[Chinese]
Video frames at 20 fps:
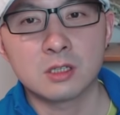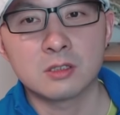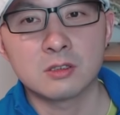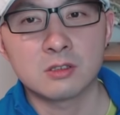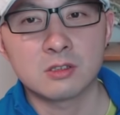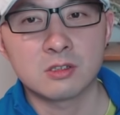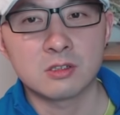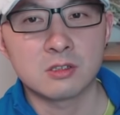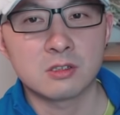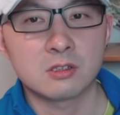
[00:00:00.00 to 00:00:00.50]
的
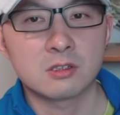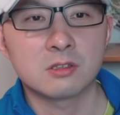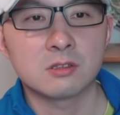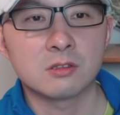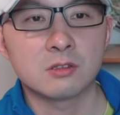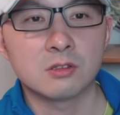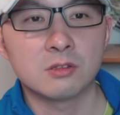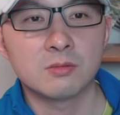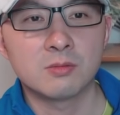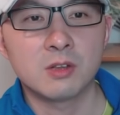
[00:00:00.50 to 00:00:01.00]
纸
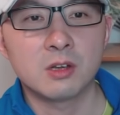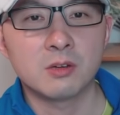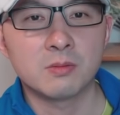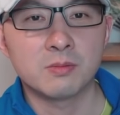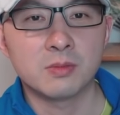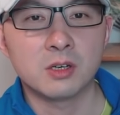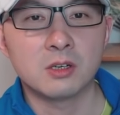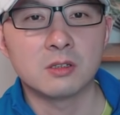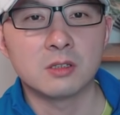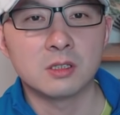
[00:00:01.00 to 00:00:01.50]
质投票
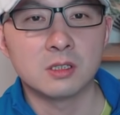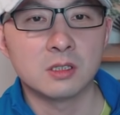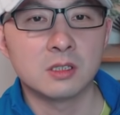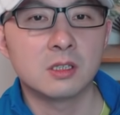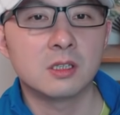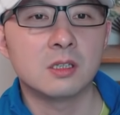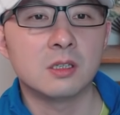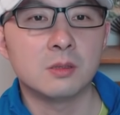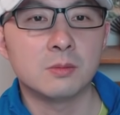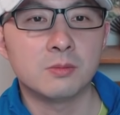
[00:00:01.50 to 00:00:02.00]
表格
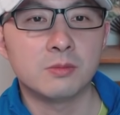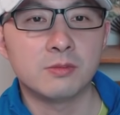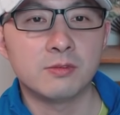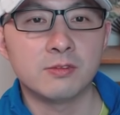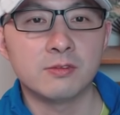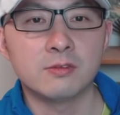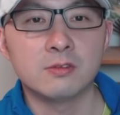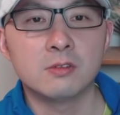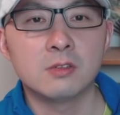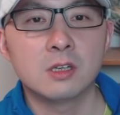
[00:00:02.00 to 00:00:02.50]
呢不
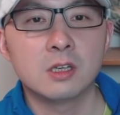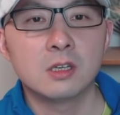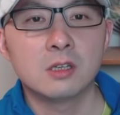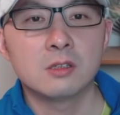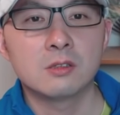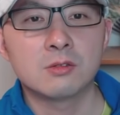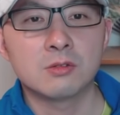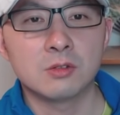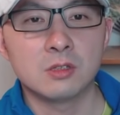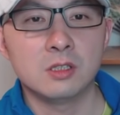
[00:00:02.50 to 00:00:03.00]
符，
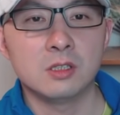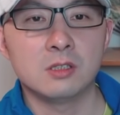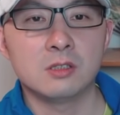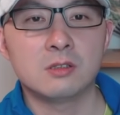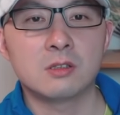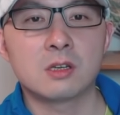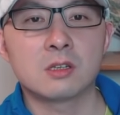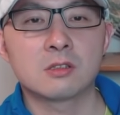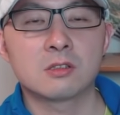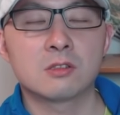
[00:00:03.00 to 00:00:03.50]
所以
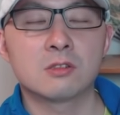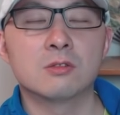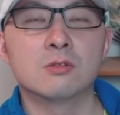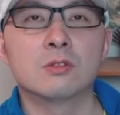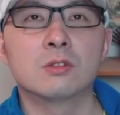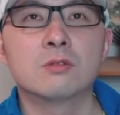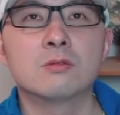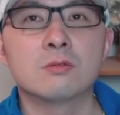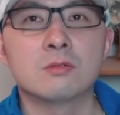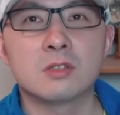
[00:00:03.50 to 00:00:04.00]
将
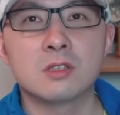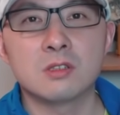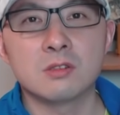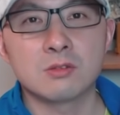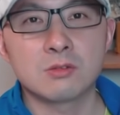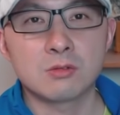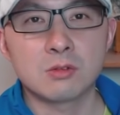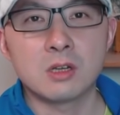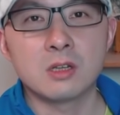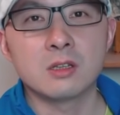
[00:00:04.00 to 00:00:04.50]
手动
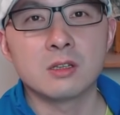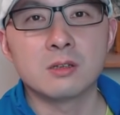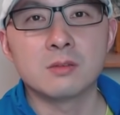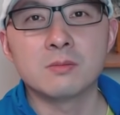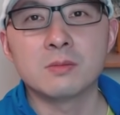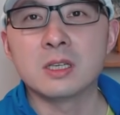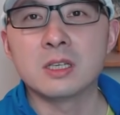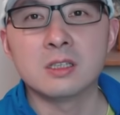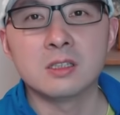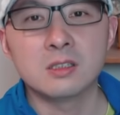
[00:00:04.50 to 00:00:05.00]
计算呢
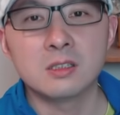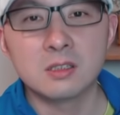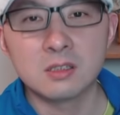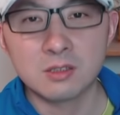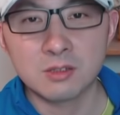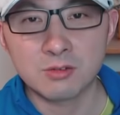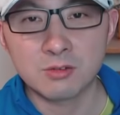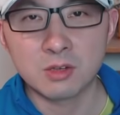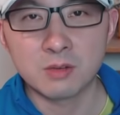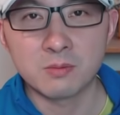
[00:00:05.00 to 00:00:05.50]
每一
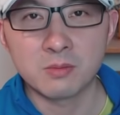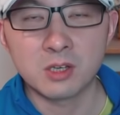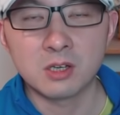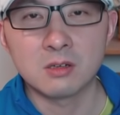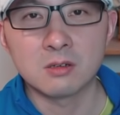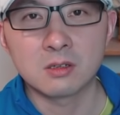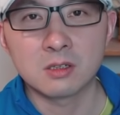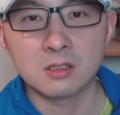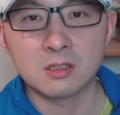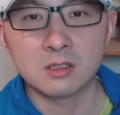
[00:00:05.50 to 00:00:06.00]
个选
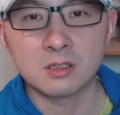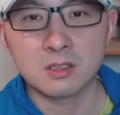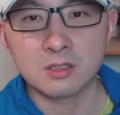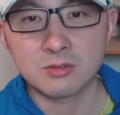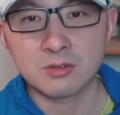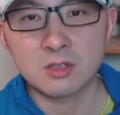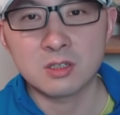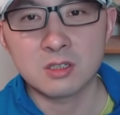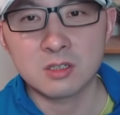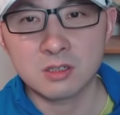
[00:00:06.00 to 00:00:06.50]
票跟那个
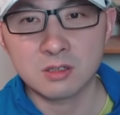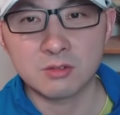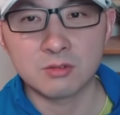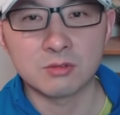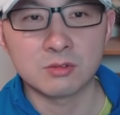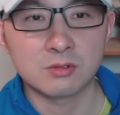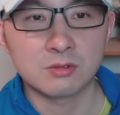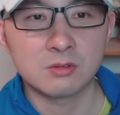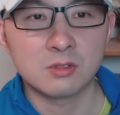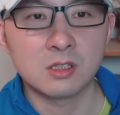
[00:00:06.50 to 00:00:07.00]
计算机系
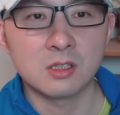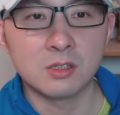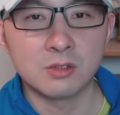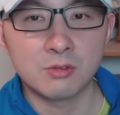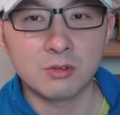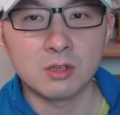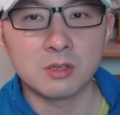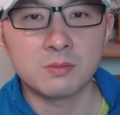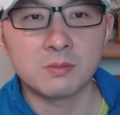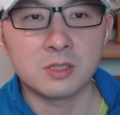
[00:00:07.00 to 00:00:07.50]
统中核
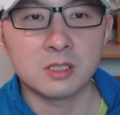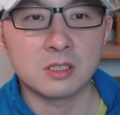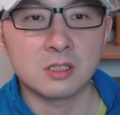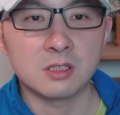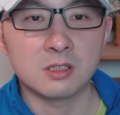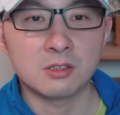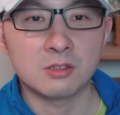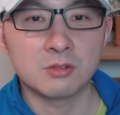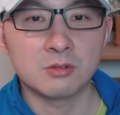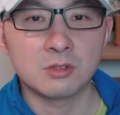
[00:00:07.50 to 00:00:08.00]
对，并
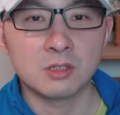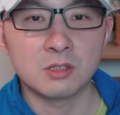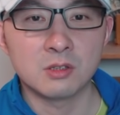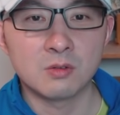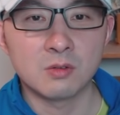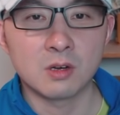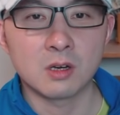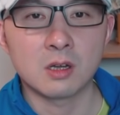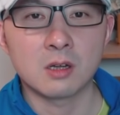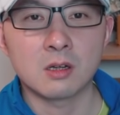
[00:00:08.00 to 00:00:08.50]
且修订
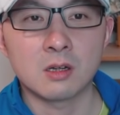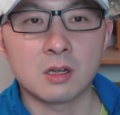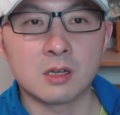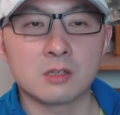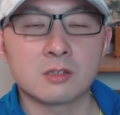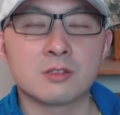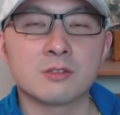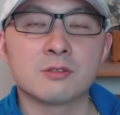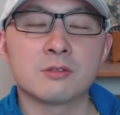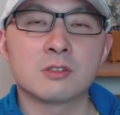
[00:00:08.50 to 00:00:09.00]
过了
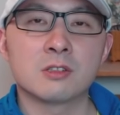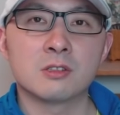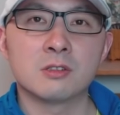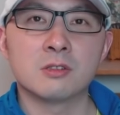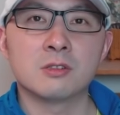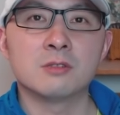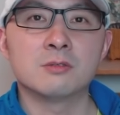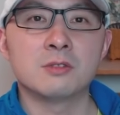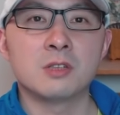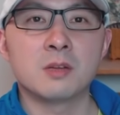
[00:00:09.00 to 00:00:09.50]
啊，这就
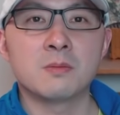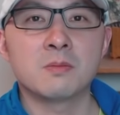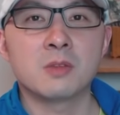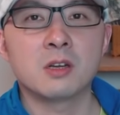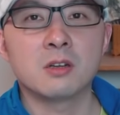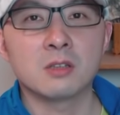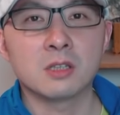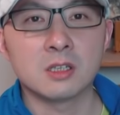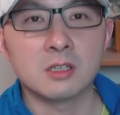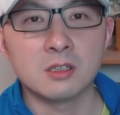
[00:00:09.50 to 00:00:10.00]
是六千
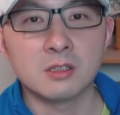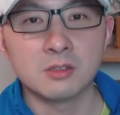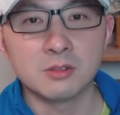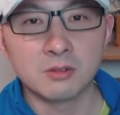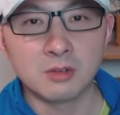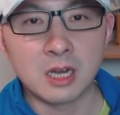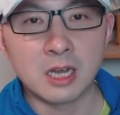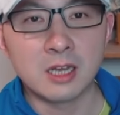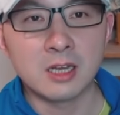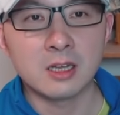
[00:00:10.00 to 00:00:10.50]
票。的
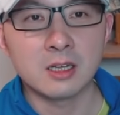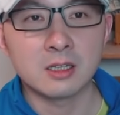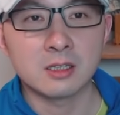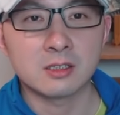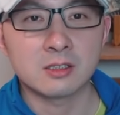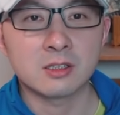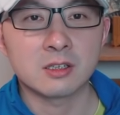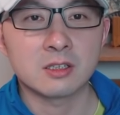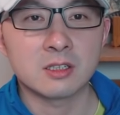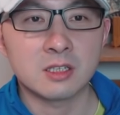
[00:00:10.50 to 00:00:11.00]
由来，
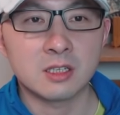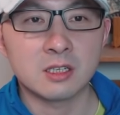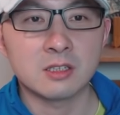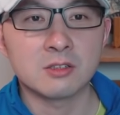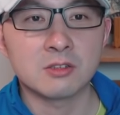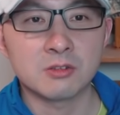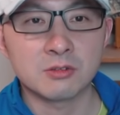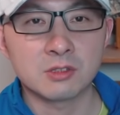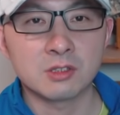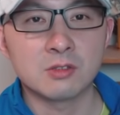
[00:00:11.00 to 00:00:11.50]
这个
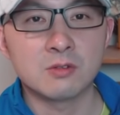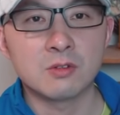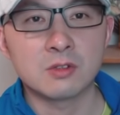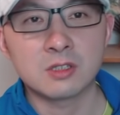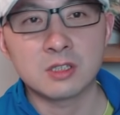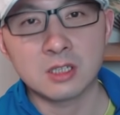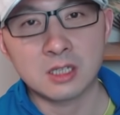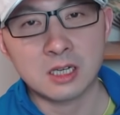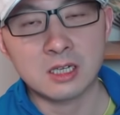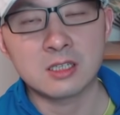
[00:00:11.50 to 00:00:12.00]
线修正过，
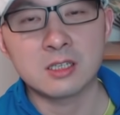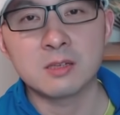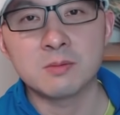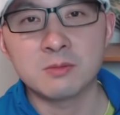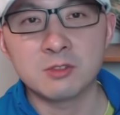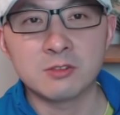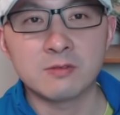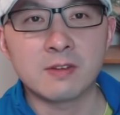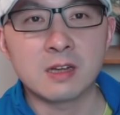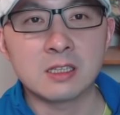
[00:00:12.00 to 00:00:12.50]
其他线
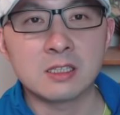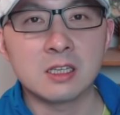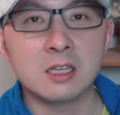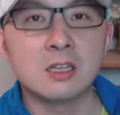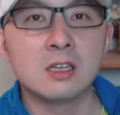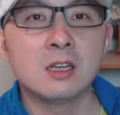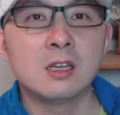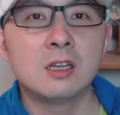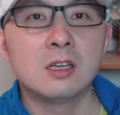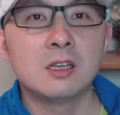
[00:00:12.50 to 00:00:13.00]
没有发现。